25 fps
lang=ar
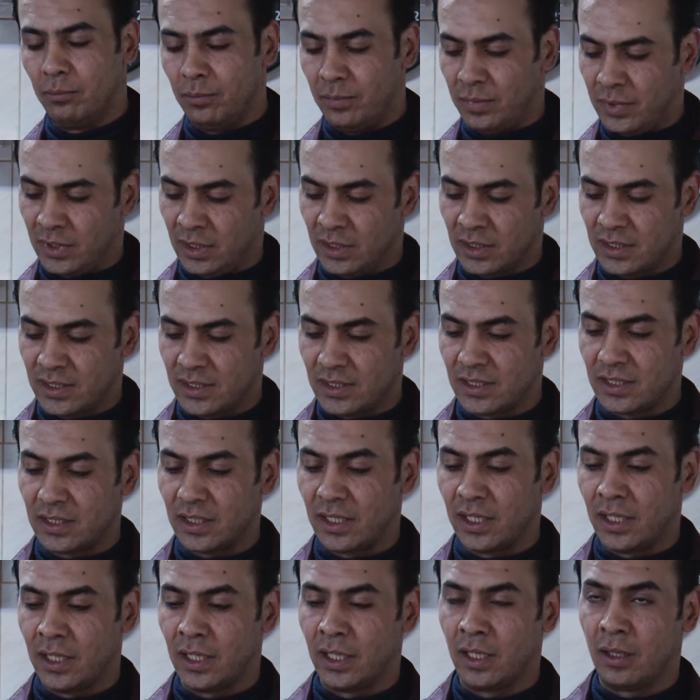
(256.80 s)
بس
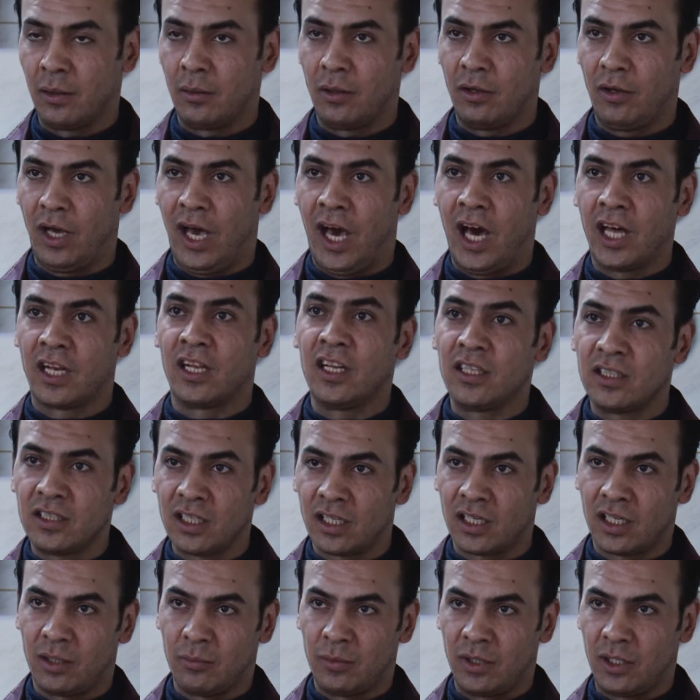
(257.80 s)
آه، حراره
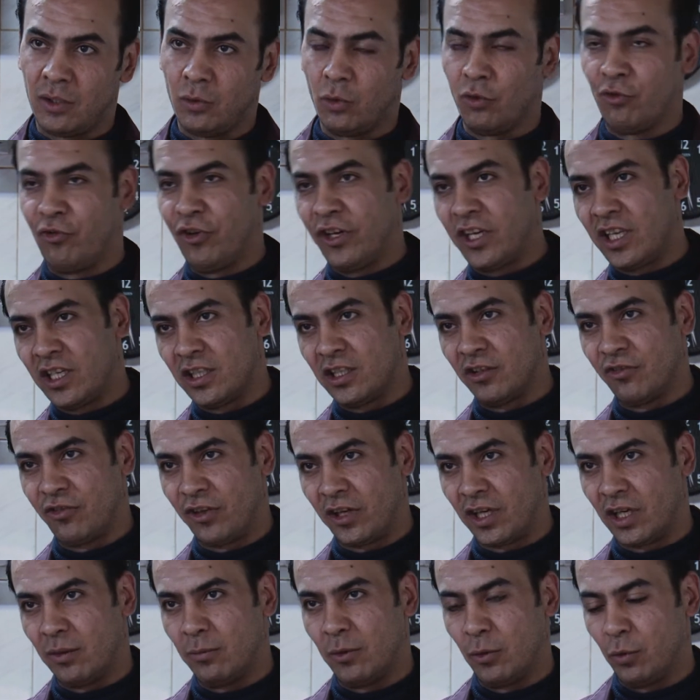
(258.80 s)
الرمل وفكرتي في
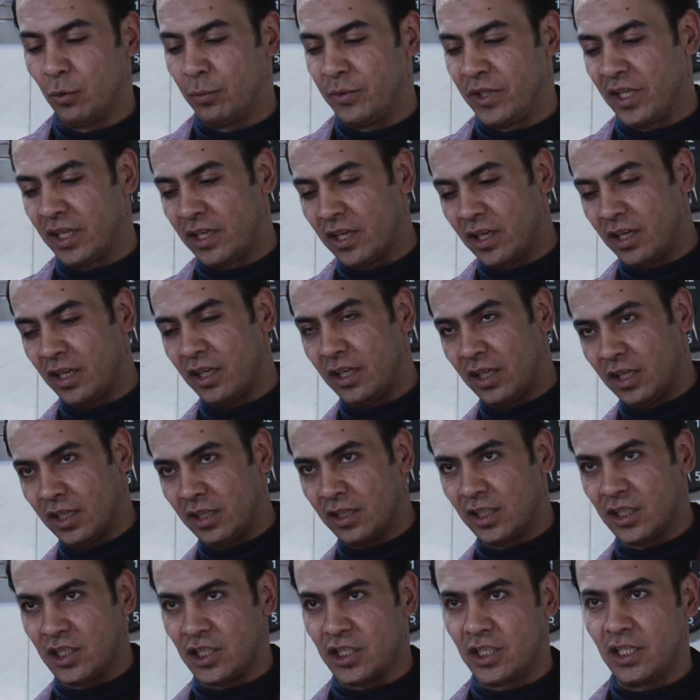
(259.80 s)
الرمل وابتكاري
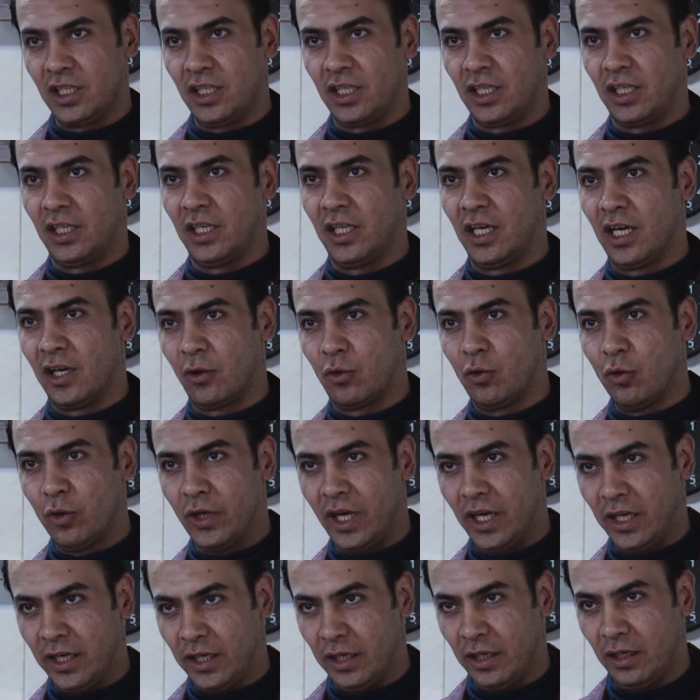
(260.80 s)
لهذا الشيء اني اكون
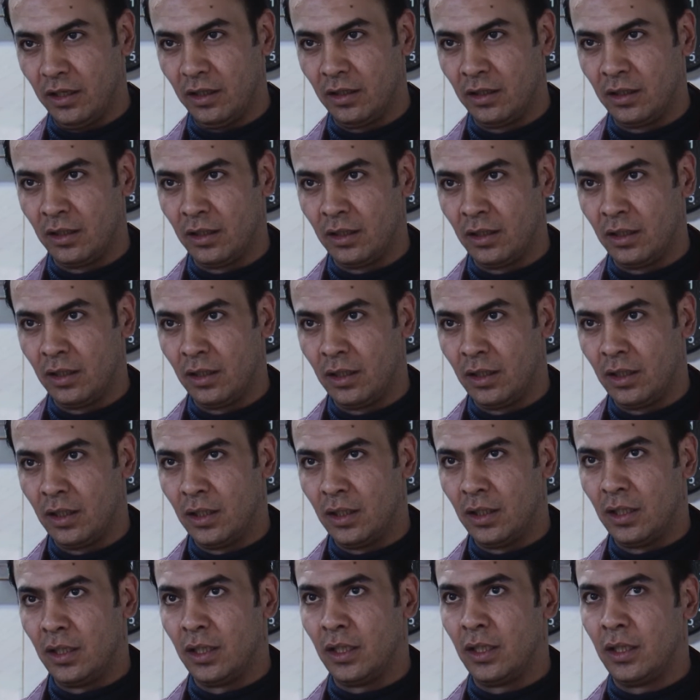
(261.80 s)
عليه
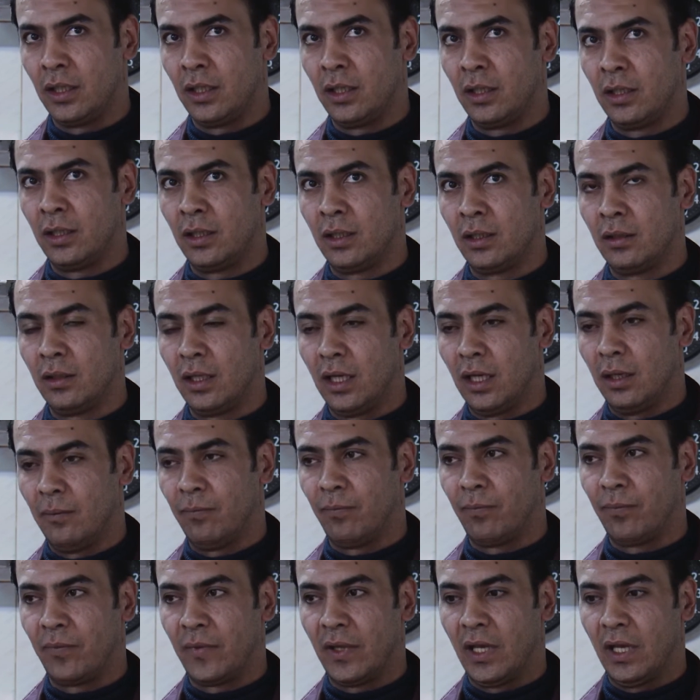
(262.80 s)
آه،
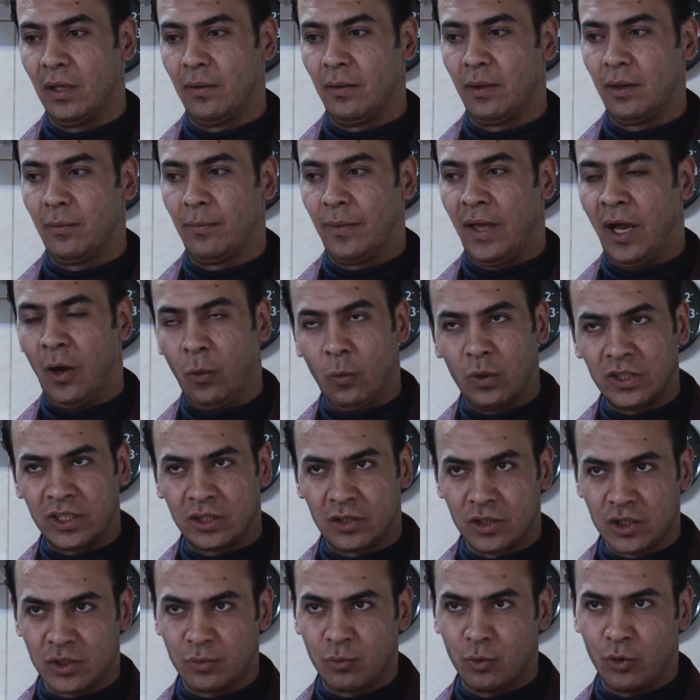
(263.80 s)
عودت
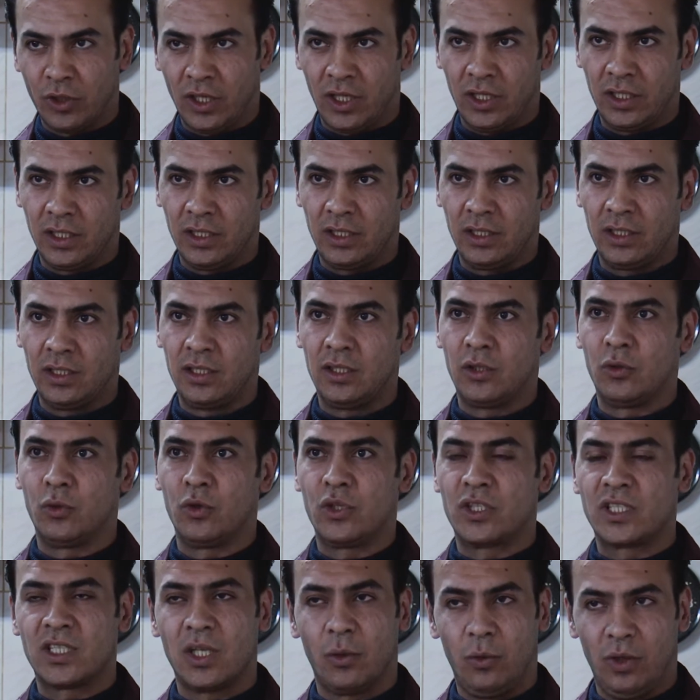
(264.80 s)
الزبون علي انه
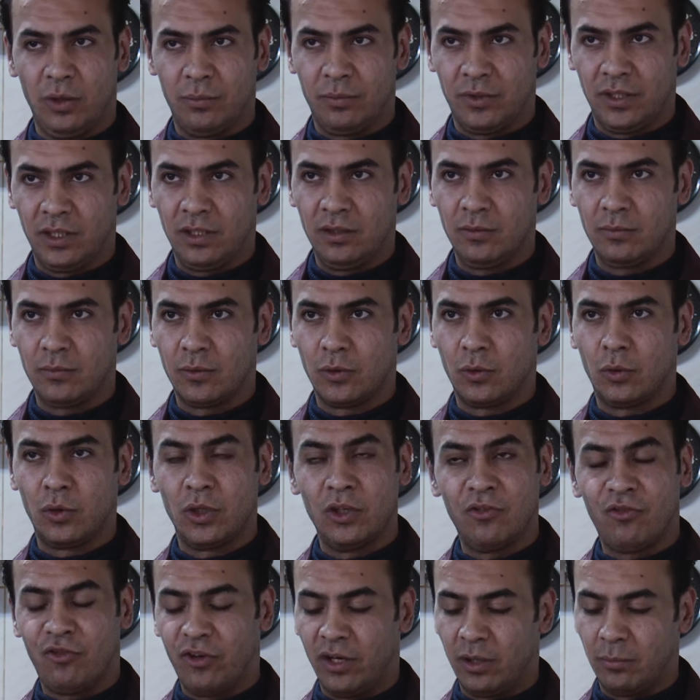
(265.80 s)
يستوعبني انه
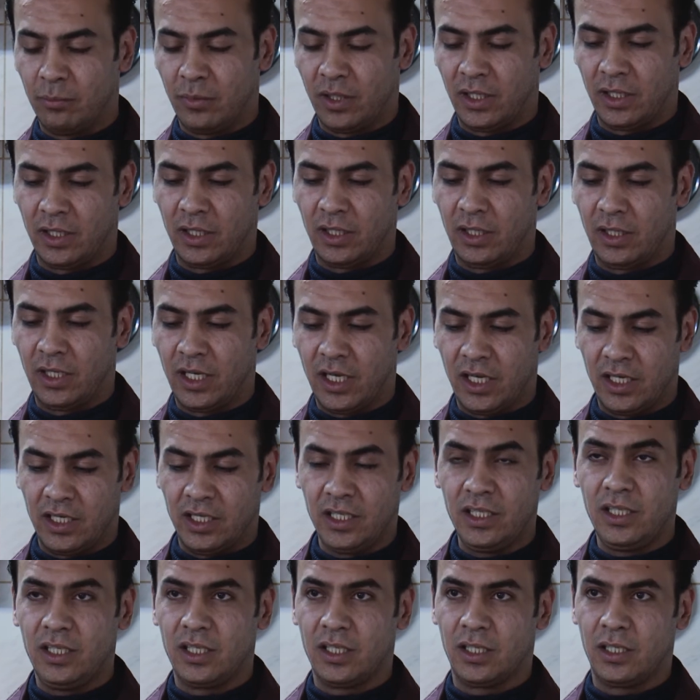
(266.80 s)
يفهم انا
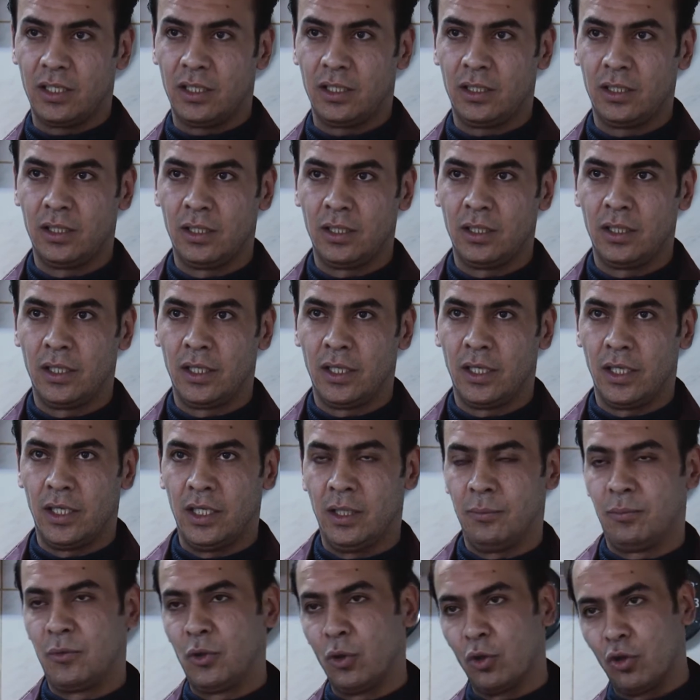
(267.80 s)
الاليه اللي
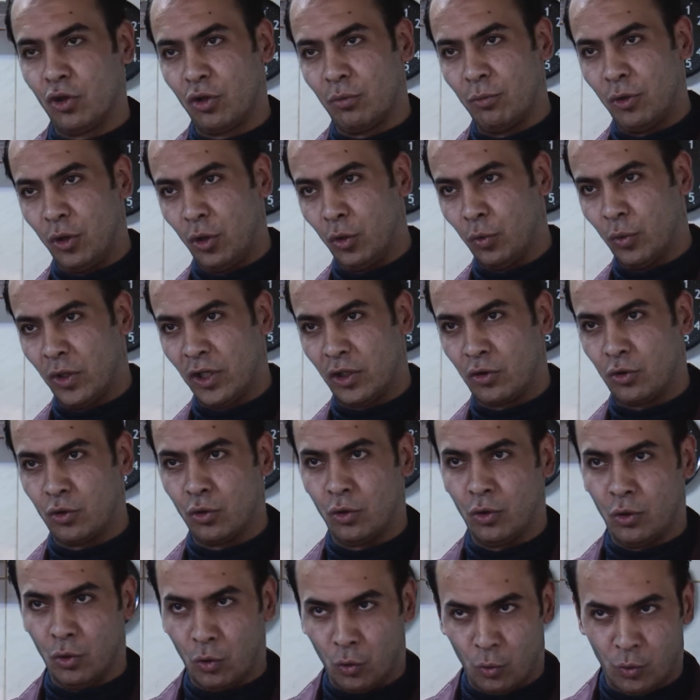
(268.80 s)
بتاخذ منه
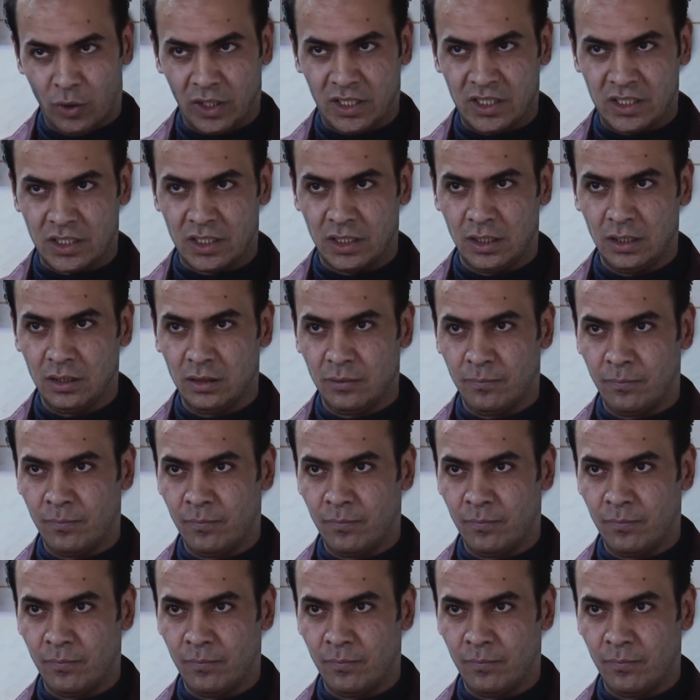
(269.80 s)
وقته ووقتي